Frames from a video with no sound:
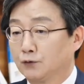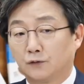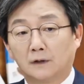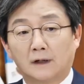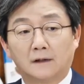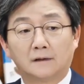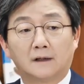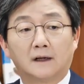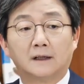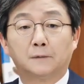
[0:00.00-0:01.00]
노숙을
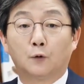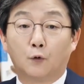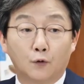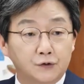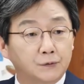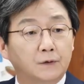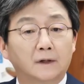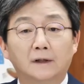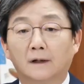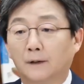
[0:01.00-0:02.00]
하거나 아니면
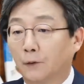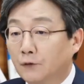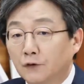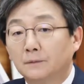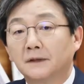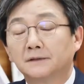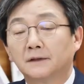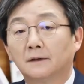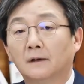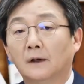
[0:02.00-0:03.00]
고시원이나
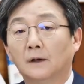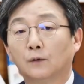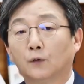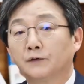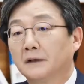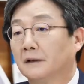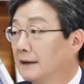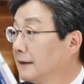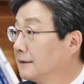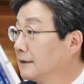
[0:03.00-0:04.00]
원룸에서 고생을
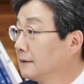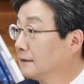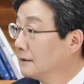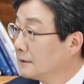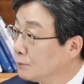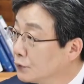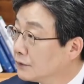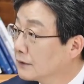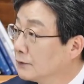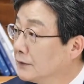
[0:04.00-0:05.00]
해야 되는 그런
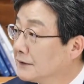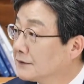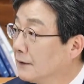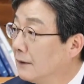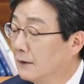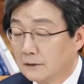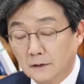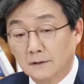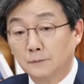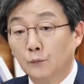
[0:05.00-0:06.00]
분들을 위해서
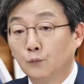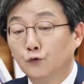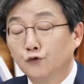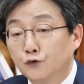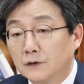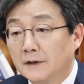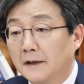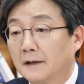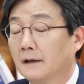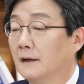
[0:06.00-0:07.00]
그런
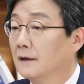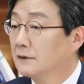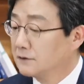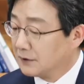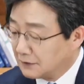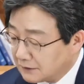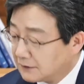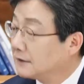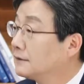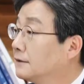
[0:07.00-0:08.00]
무주택
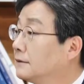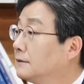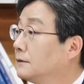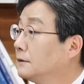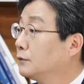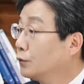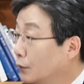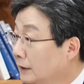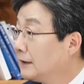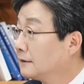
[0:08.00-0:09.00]
청년이든
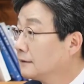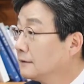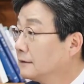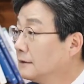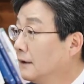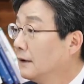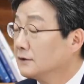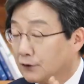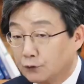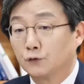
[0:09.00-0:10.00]
노인이든
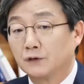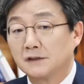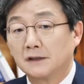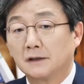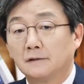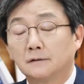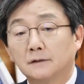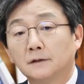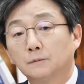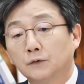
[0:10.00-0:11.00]
저소득층이든
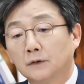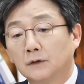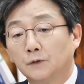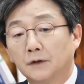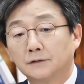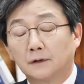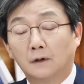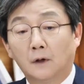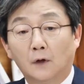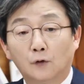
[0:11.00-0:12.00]
그런 분들을
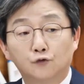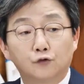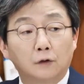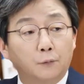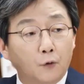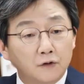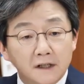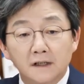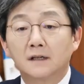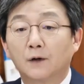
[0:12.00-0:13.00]
위해서
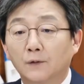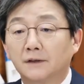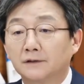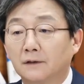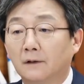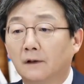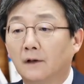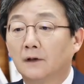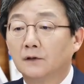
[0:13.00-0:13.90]
주거복지 차원에서